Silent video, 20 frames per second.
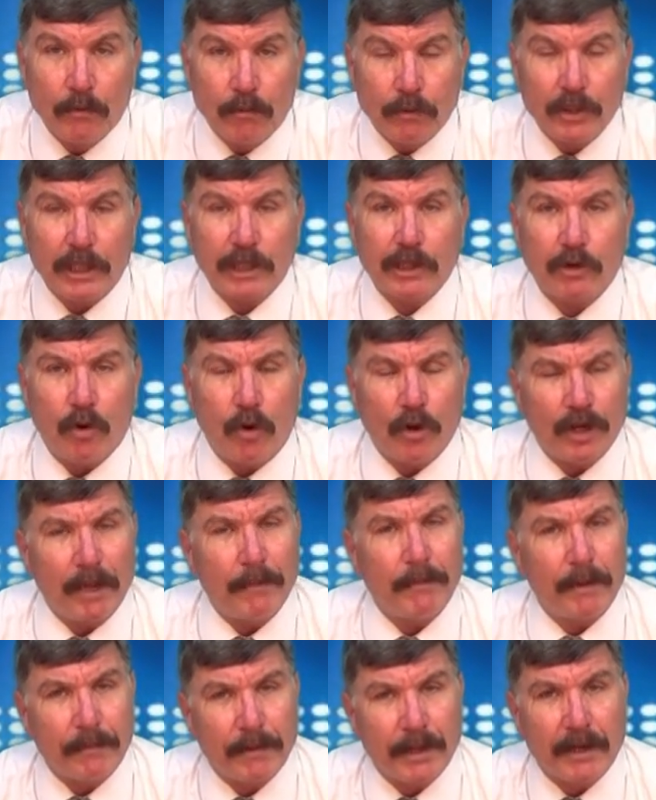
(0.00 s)
Bu da ki
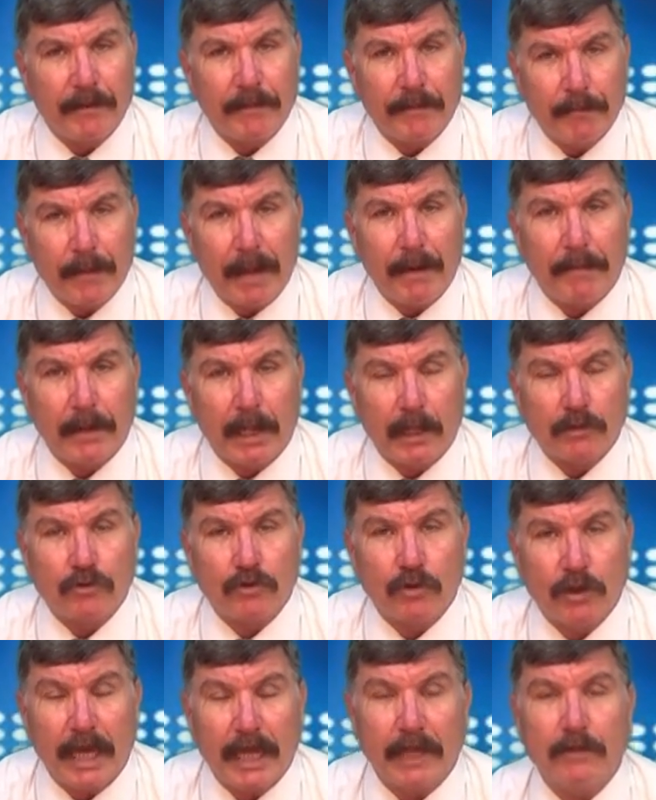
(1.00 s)
önemli bir meblağ
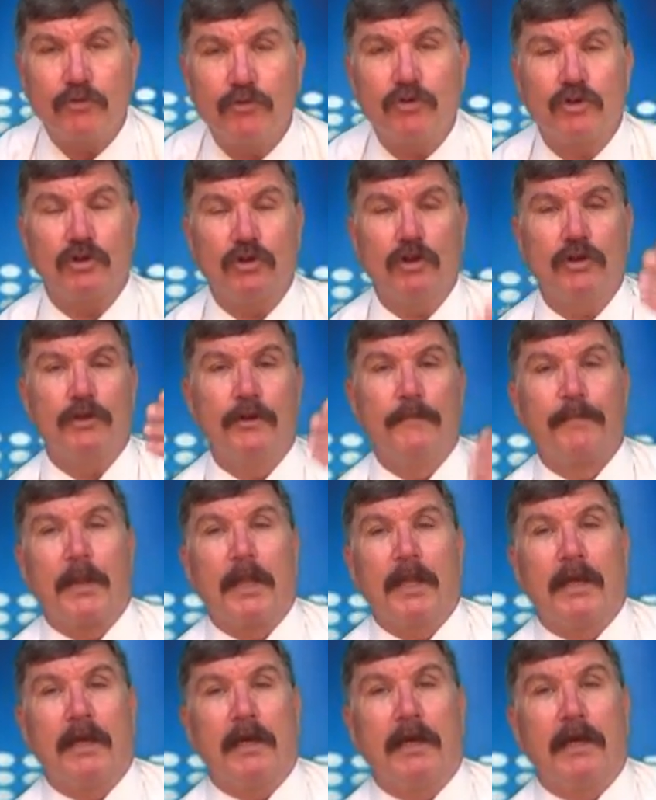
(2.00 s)
Yani düşünün
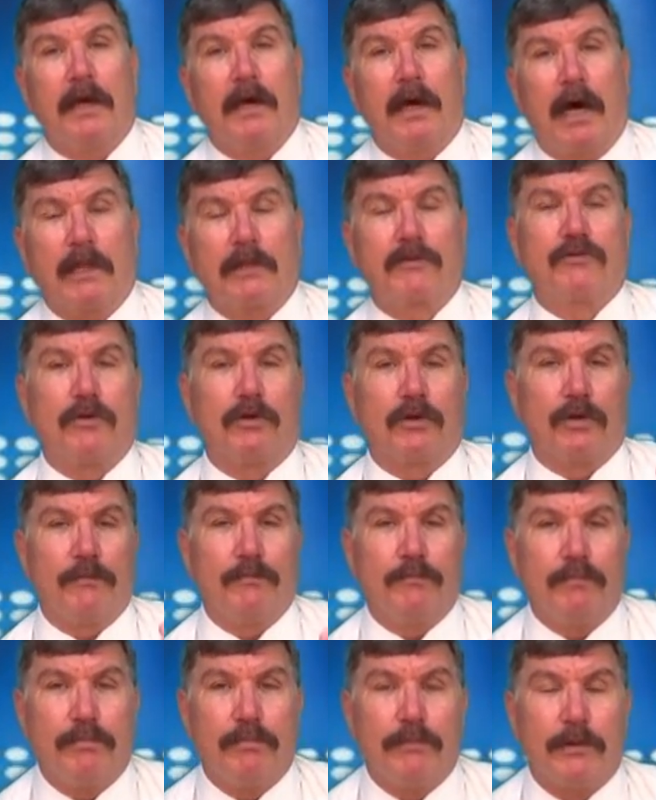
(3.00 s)
e,
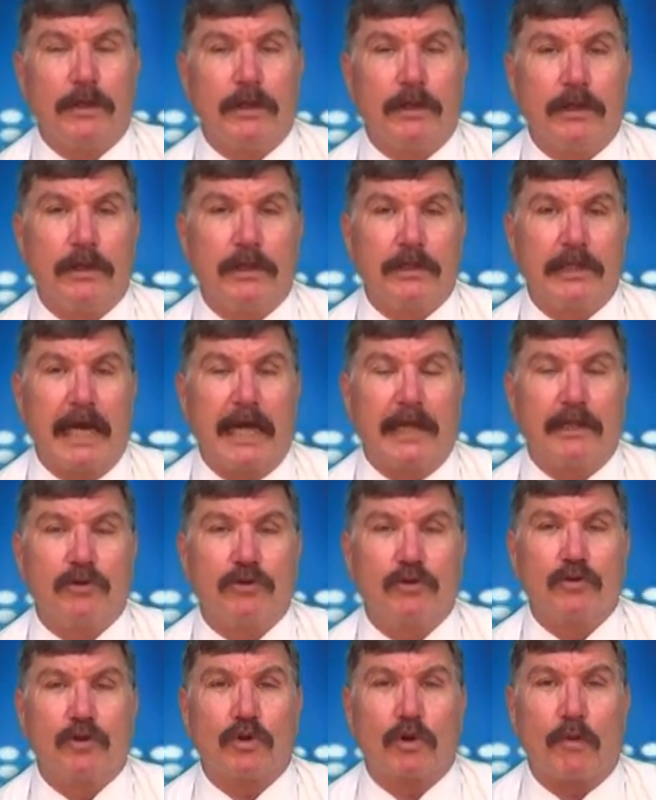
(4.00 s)
atıyorum e, yani
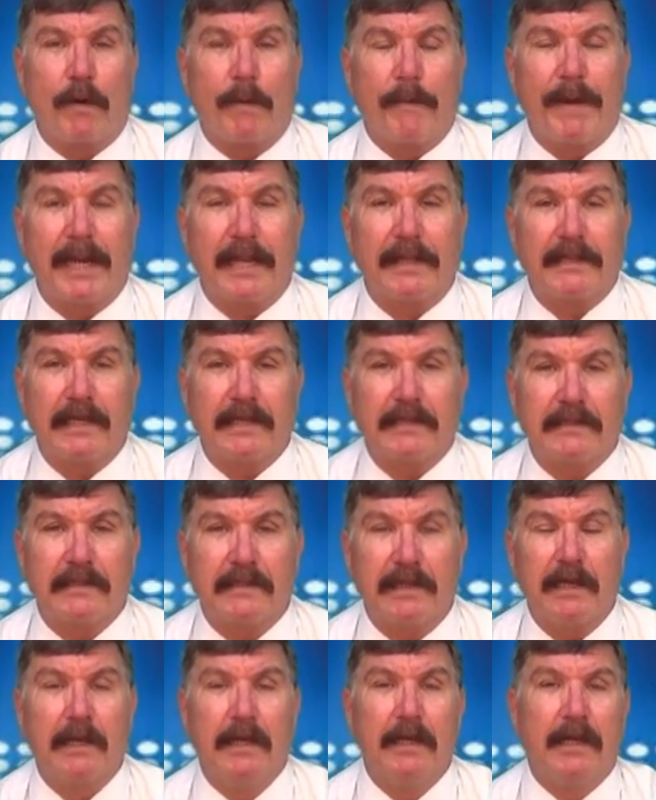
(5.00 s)
Çukurova
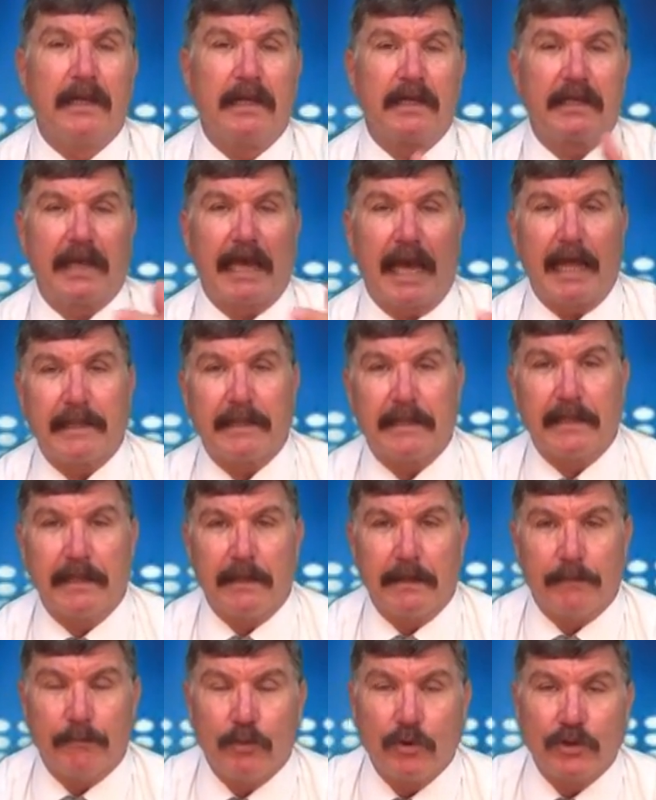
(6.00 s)
Belediyesi
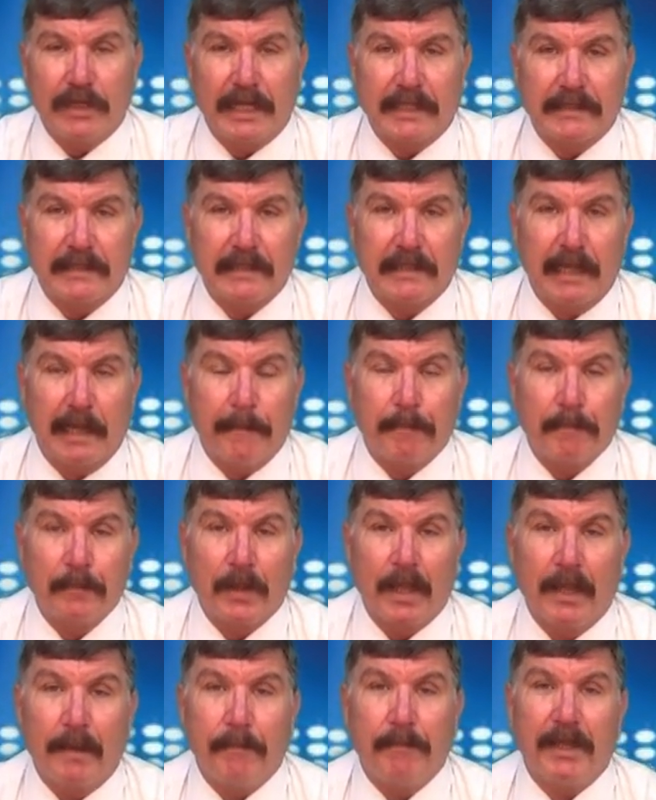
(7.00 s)
kendi bünyesinde
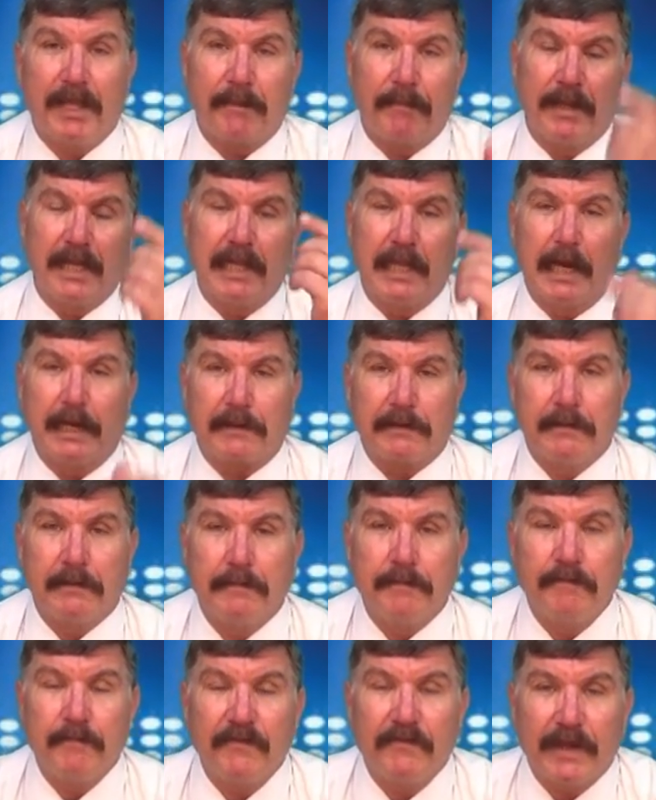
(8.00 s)
1 milyar
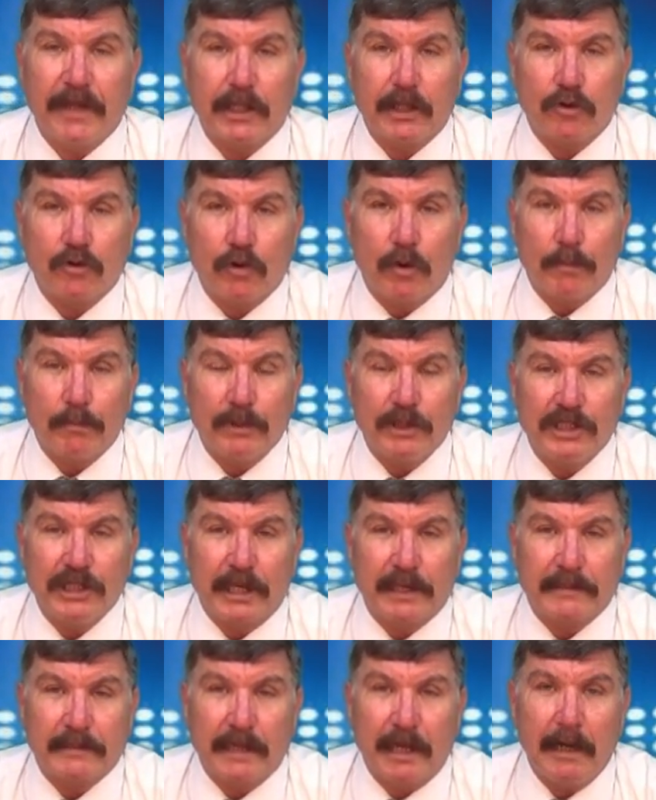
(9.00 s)
vergi
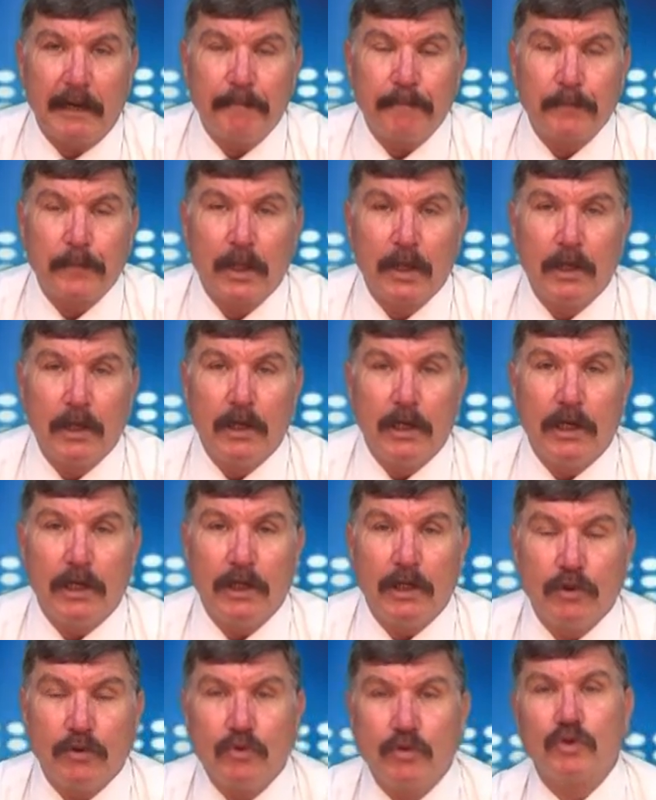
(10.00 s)
toplayacaksa
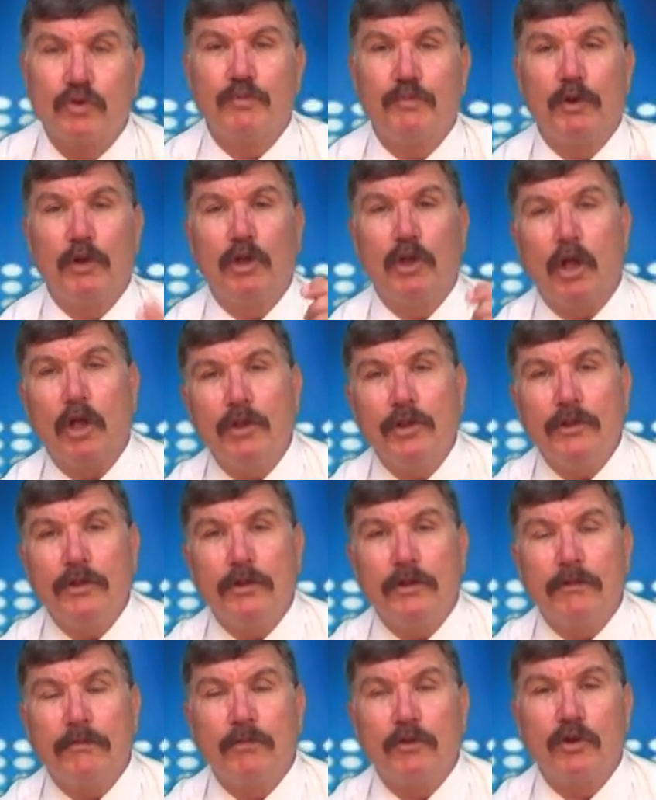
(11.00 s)
e, 100 milyon
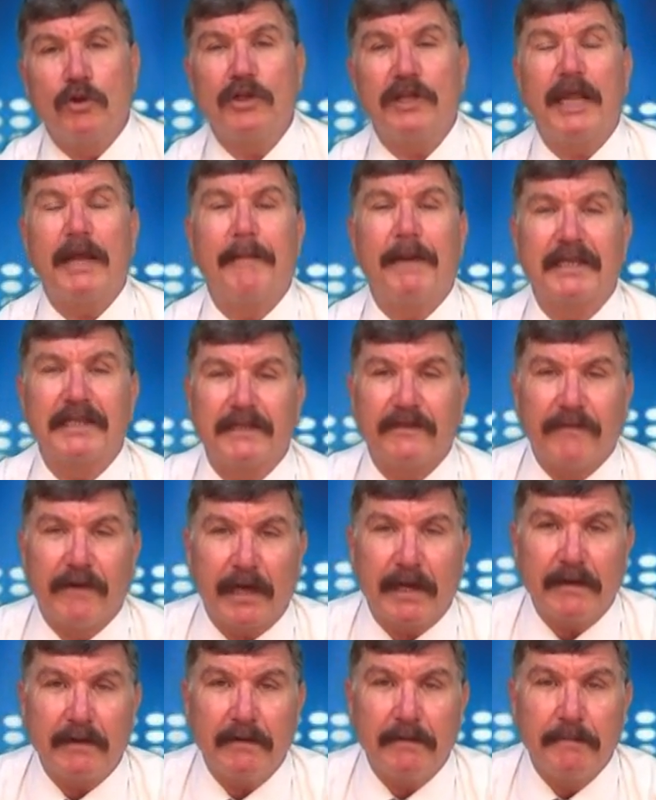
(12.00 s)
bunun neması
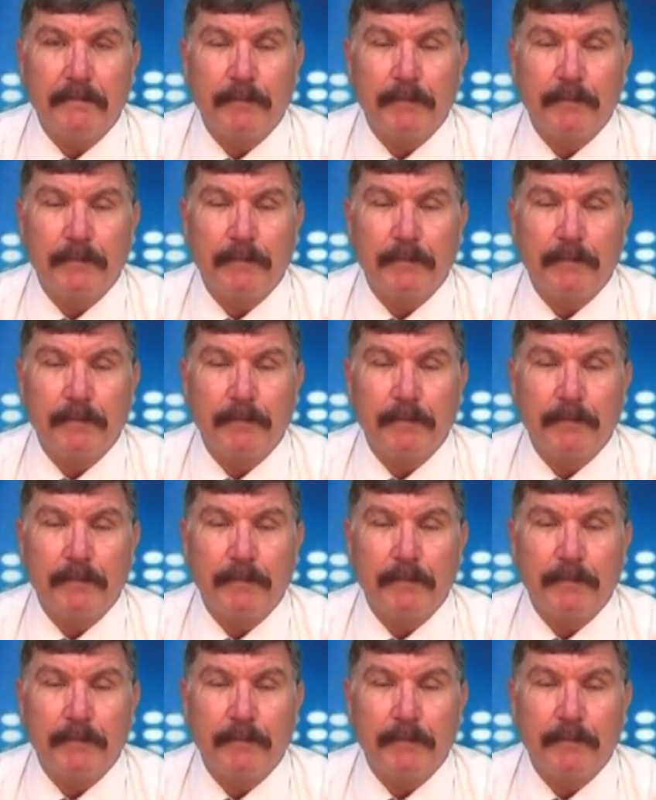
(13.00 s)
var.